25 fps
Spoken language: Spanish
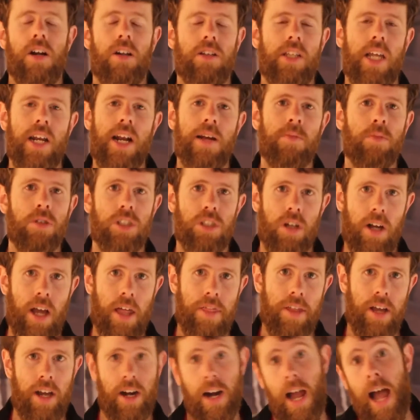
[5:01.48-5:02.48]
no tienen mucho que
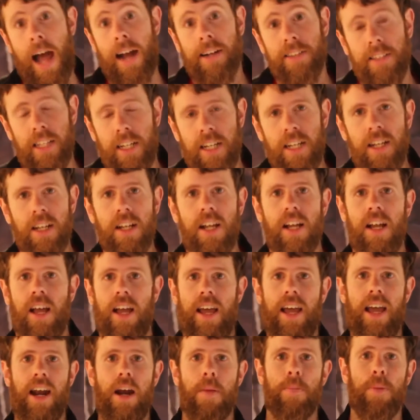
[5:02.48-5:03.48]
hacer ante
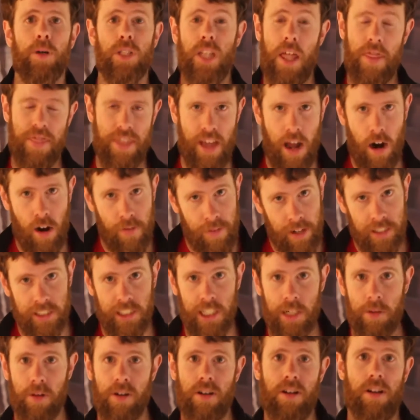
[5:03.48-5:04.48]
el potencial
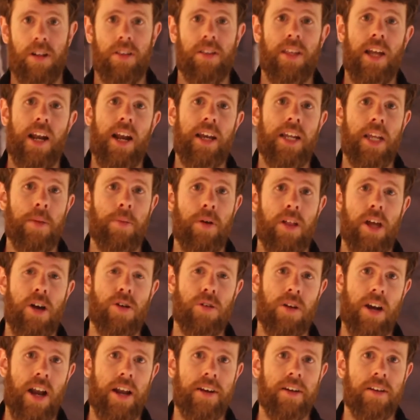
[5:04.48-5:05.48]
ofensivo del equipo de
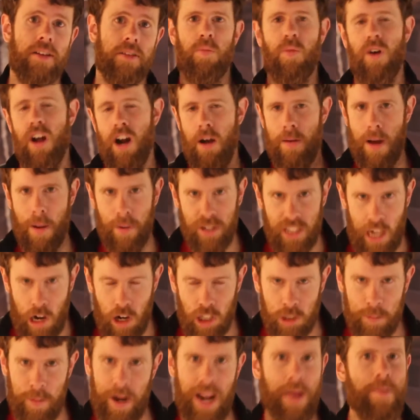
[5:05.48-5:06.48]
Oakland. Bueno, vamos a
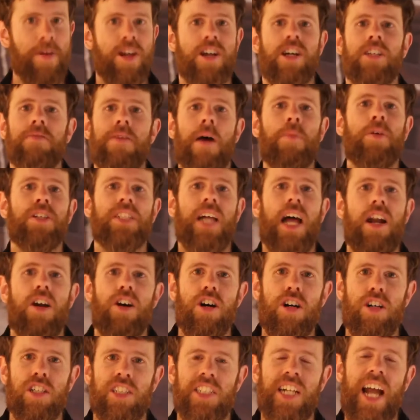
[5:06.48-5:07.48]
los premios, vamos a
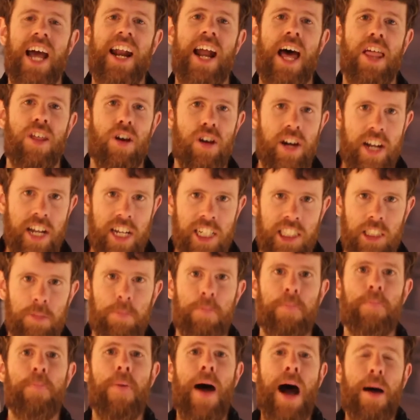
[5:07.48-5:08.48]
los
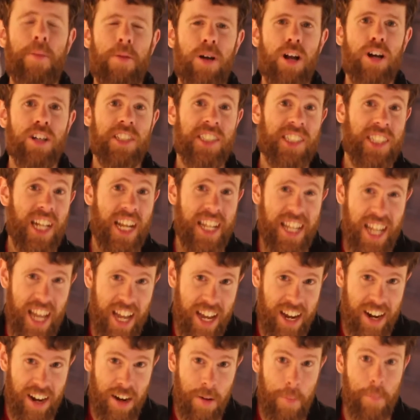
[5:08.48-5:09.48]
ganadores. Pablo
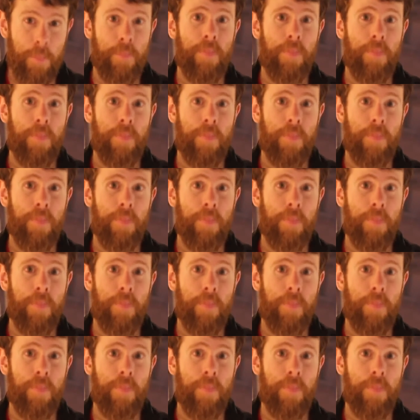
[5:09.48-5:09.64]
Seller,